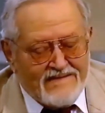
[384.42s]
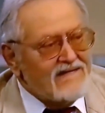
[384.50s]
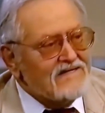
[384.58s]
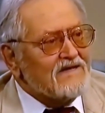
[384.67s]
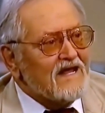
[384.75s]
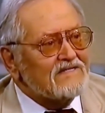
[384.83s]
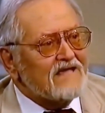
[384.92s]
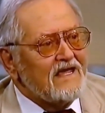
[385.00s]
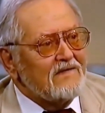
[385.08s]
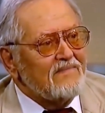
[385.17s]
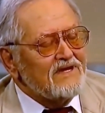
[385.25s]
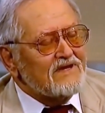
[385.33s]
sehen Sie, da es
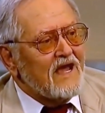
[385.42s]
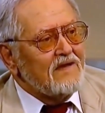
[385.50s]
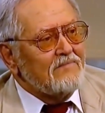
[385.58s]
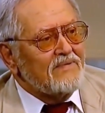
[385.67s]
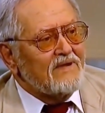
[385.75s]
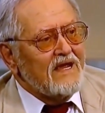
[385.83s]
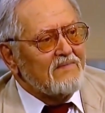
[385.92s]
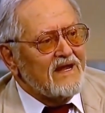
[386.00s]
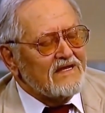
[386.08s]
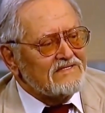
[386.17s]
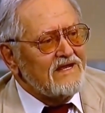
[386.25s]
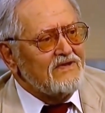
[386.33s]
gegen mich, stand, gegen
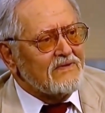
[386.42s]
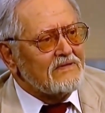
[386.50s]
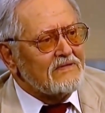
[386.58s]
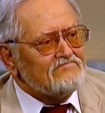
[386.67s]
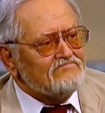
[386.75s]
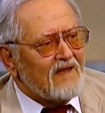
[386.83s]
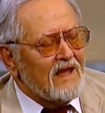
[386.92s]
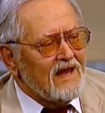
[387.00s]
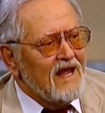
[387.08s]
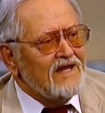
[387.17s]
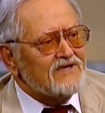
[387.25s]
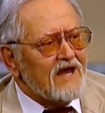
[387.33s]
meine Sendung
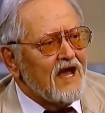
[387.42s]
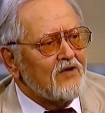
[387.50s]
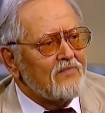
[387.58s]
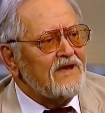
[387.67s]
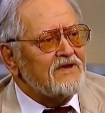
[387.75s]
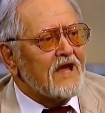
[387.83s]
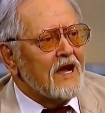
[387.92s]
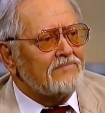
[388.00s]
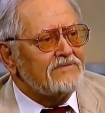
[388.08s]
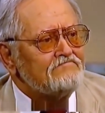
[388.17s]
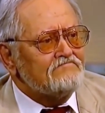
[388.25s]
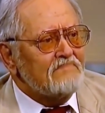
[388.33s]
keine echten Argumente gab.
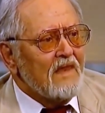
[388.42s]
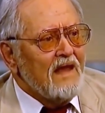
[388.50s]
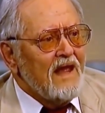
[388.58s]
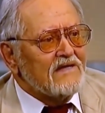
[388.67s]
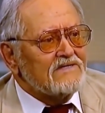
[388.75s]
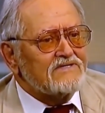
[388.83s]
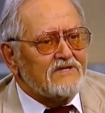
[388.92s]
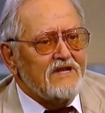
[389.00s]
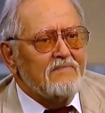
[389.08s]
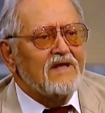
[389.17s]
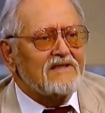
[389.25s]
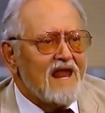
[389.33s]
Es ist
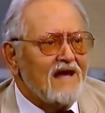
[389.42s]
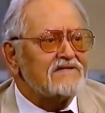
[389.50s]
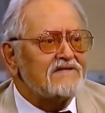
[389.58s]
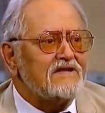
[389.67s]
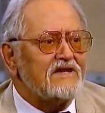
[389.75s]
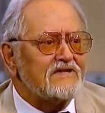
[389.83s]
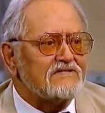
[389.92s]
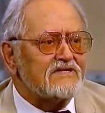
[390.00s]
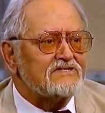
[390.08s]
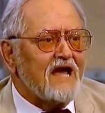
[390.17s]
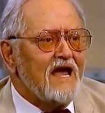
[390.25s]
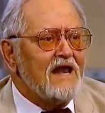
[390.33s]
niemand, lachen Sie nicht, es
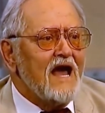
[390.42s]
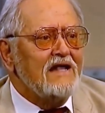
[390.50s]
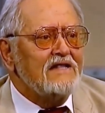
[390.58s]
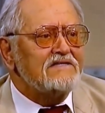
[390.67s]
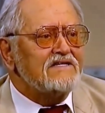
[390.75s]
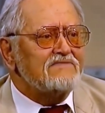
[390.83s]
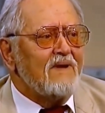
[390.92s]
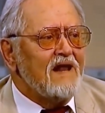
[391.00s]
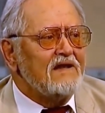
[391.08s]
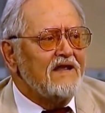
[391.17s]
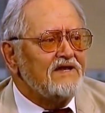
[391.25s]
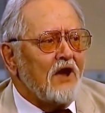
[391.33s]
ist kein einziges
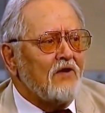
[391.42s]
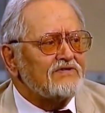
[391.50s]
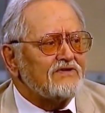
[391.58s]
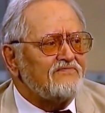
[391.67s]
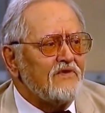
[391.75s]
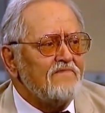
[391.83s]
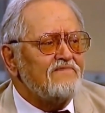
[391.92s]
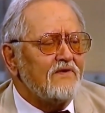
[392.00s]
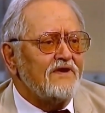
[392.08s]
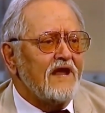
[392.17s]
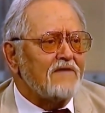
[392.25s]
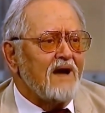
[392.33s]
Mal in
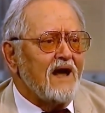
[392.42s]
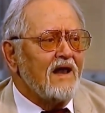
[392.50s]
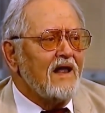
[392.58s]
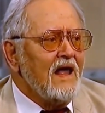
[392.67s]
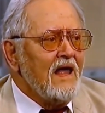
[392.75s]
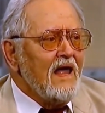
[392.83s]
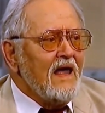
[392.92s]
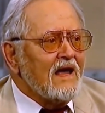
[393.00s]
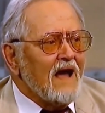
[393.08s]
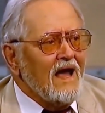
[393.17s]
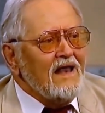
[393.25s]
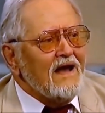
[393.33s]
1500 Mal,
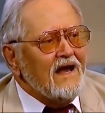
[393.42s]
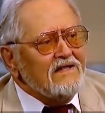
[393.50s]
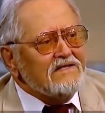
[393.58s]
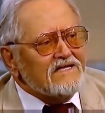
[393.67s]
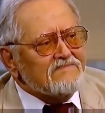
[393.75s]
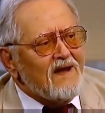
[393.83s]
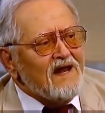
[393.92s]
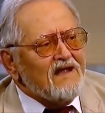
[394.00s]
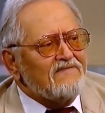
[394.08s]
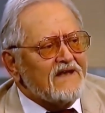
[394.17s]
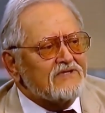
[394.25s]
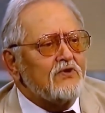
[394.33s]
kein einziges Mal der
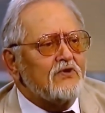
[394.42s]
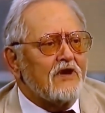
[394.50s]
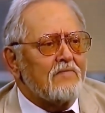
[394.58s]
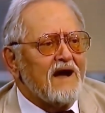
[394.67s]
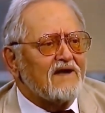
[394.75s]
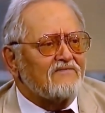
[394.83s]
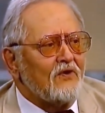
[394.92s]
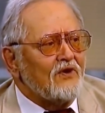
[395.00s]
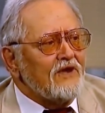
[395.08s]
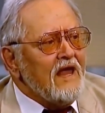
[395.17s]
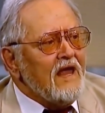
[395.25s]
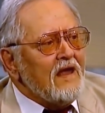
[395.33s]
Versuch gemacht
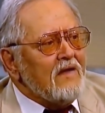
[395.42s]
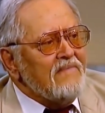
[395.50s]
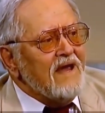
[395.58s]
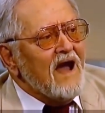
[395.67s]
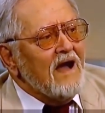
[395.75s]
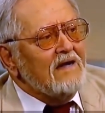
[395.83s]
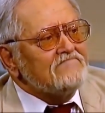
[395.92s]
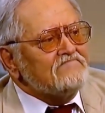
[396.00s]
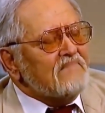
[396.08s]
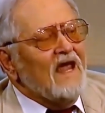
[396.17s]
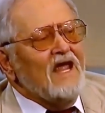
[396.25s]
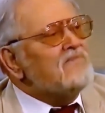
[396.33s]
worden, mir,
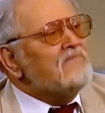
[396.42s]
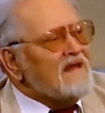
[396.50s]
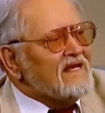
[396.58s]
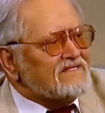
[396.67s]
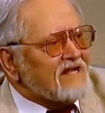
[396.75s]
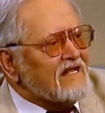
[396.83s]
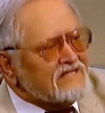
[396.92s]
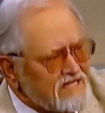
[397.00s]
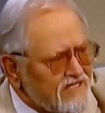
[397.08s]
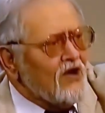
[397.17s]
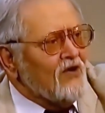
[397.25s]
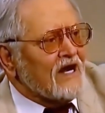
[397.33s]
ich bin jetzt dran, Sie
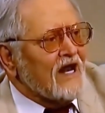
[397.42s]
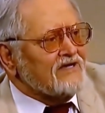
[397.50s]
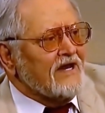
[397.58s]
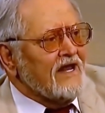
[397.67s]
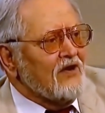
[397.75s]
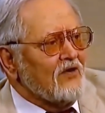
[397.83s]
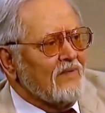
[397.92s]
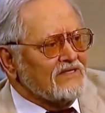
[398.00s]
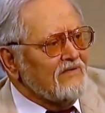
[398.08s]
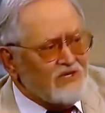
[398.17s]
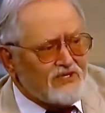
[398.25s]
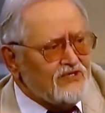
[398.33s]
sind auch gleich dran, Herr Lummer.
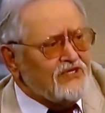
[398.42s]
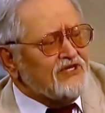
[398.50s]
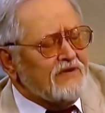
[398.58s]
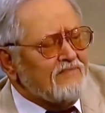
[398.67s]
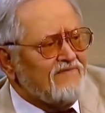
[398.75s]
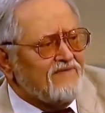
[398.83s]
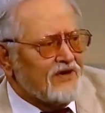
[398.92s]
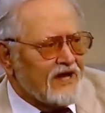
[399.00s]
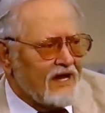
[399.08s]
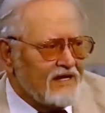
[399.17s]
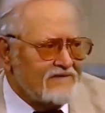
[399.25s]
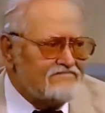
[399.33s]
Sie müssen sich nicht immer vordringen. dass Sie